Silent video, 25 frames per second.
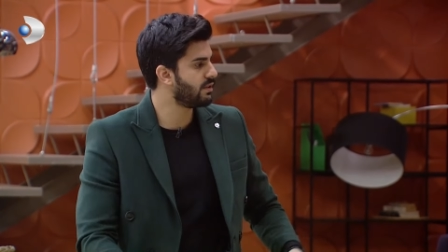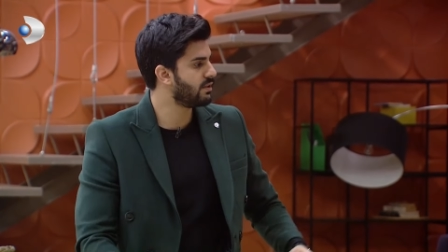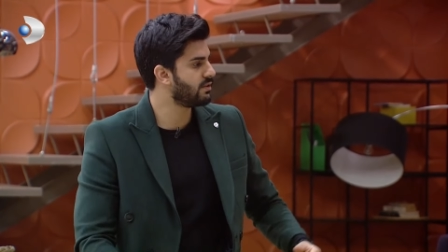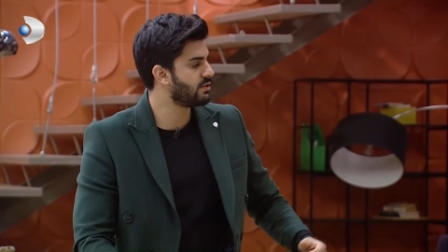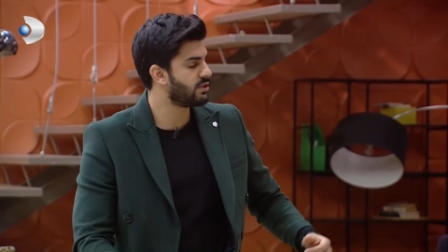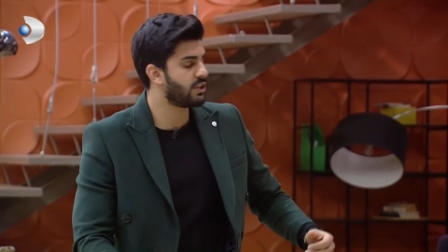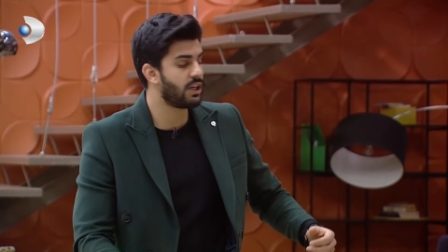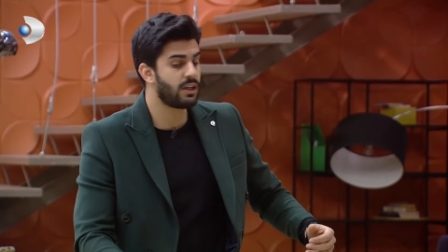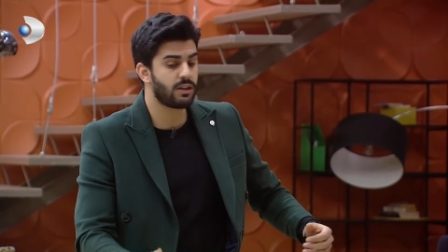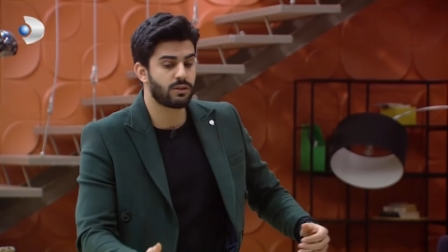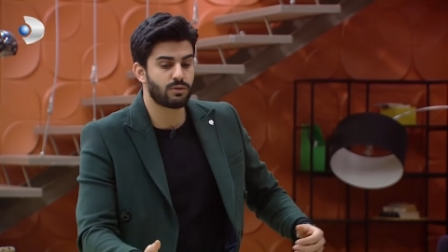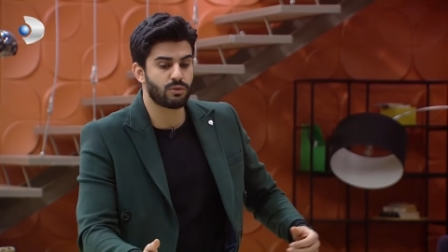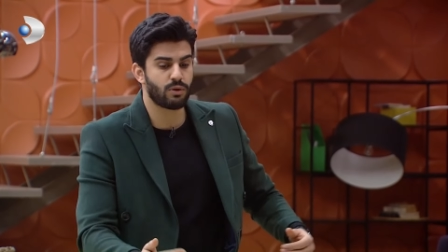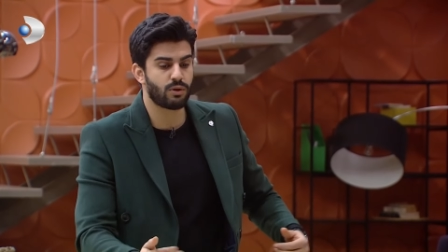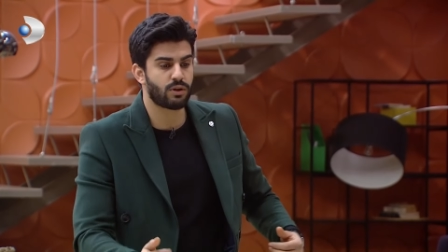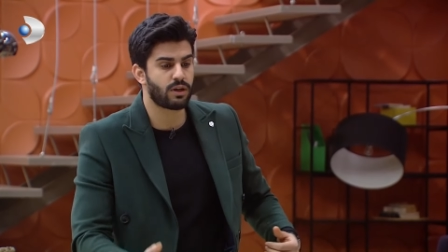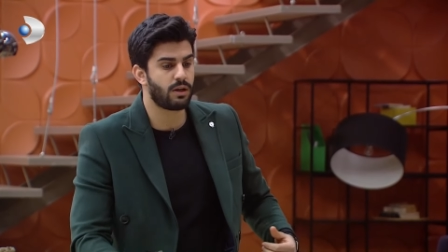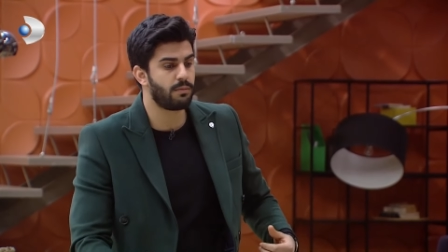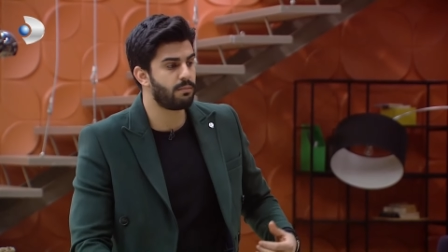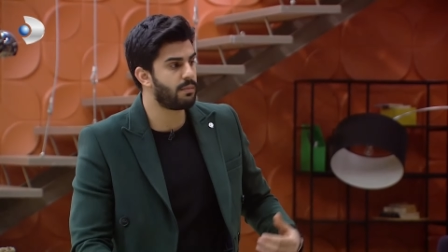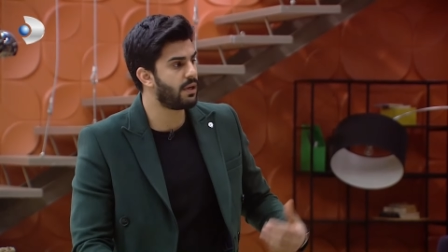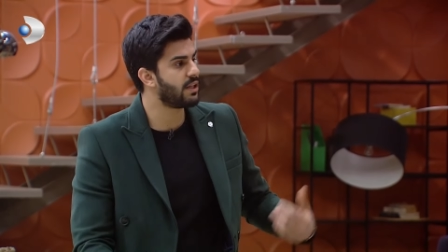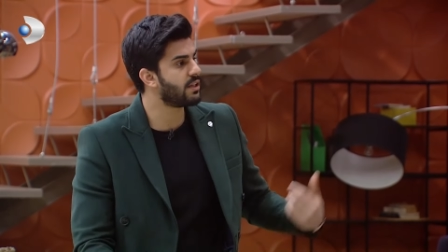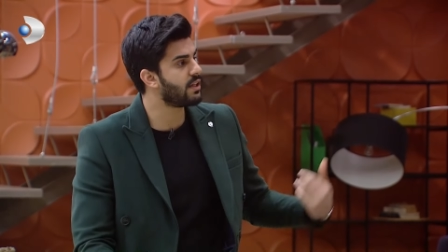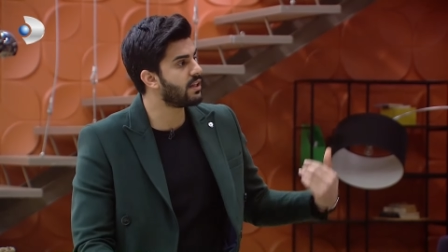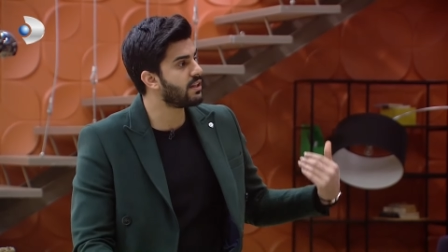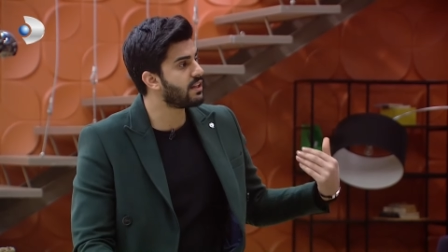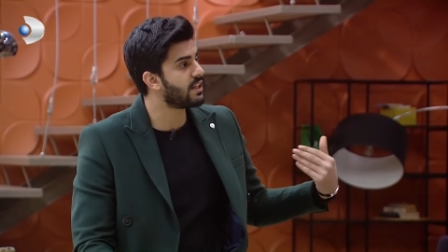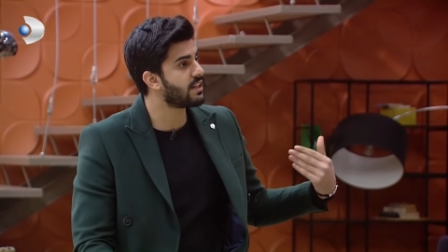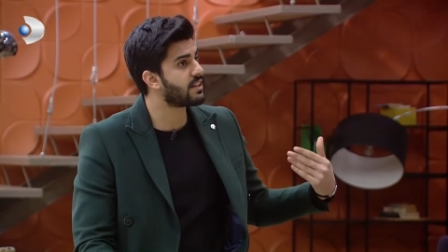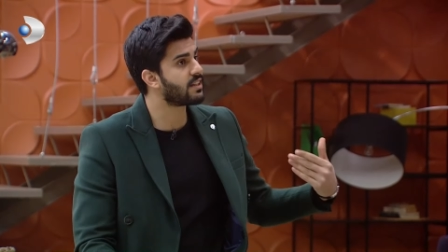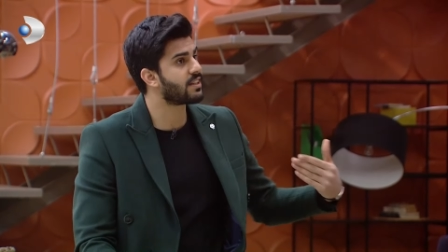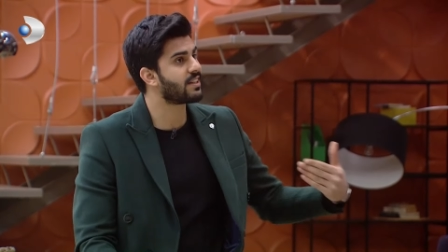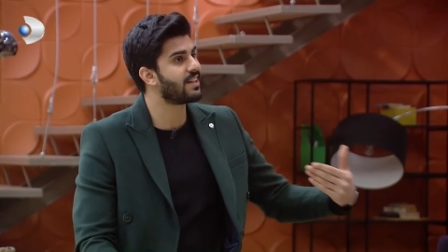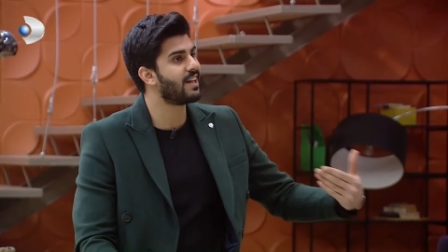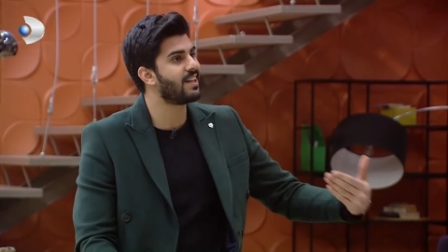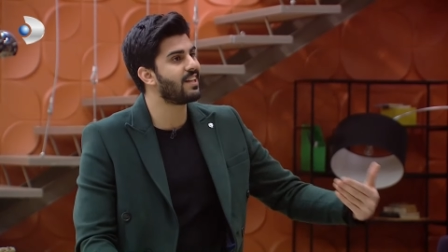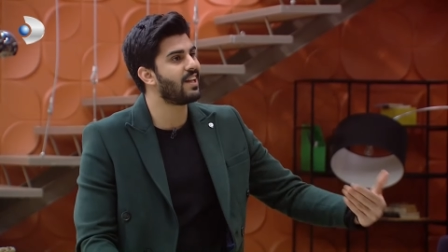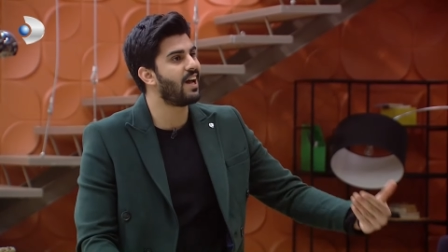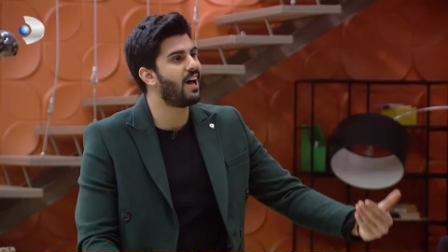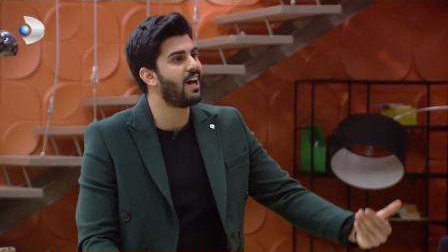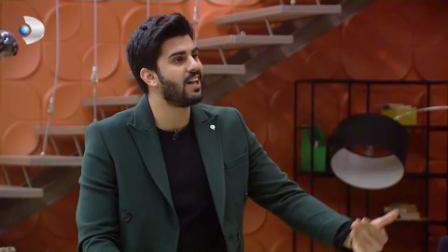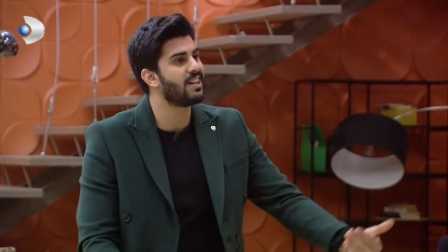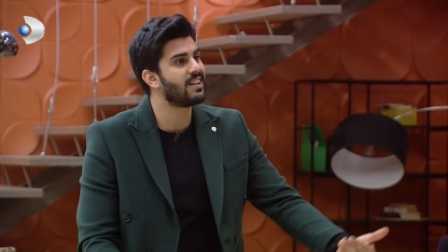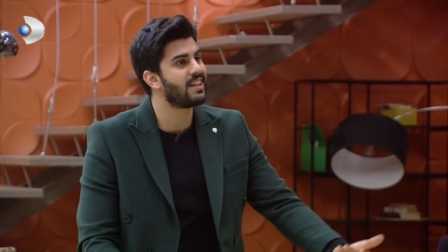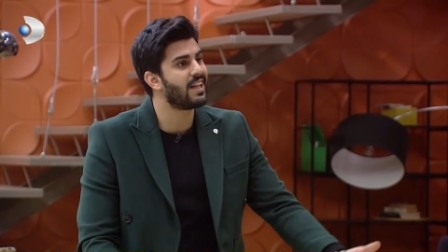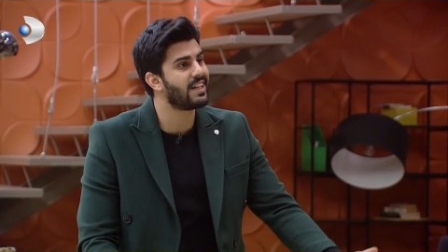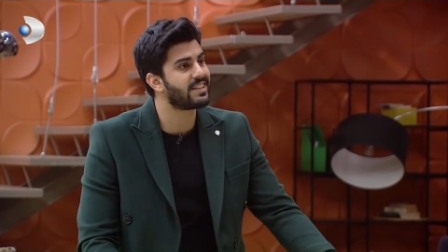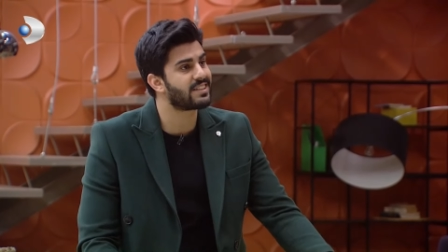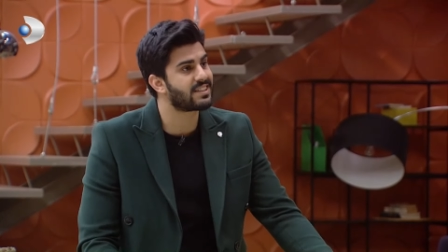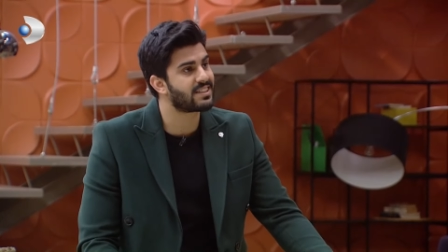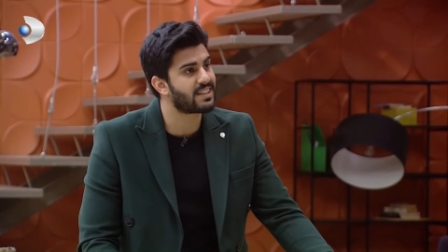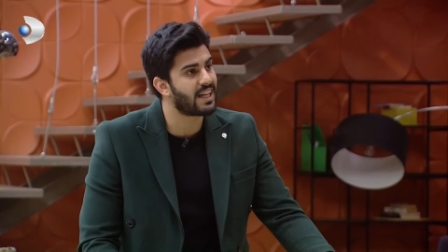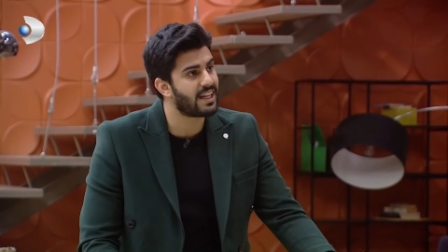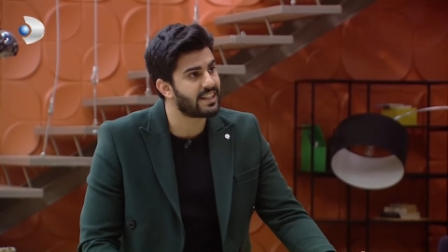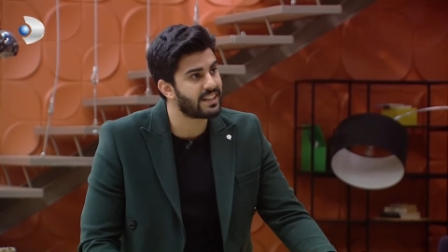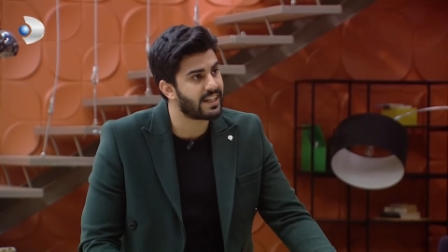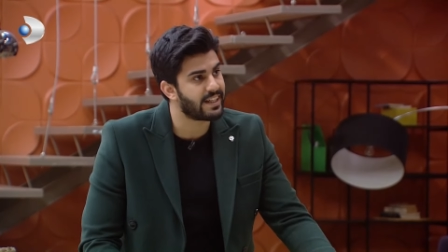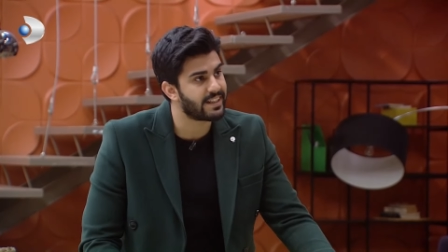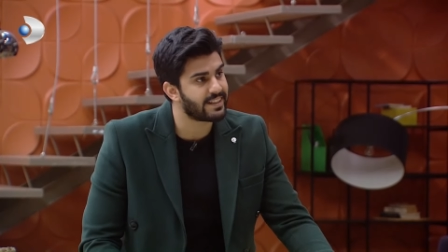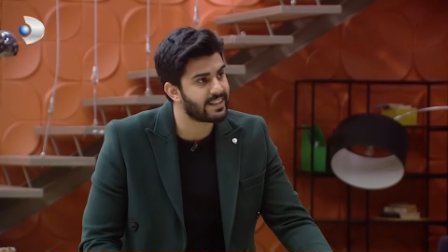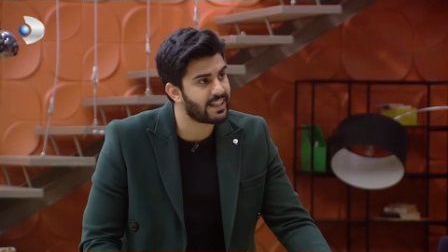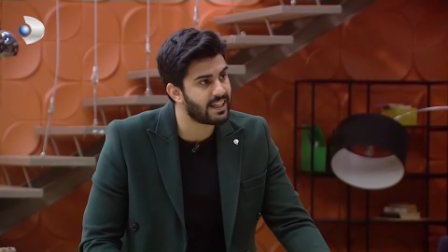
şey Gökhan bana anlattıklarını anlatsana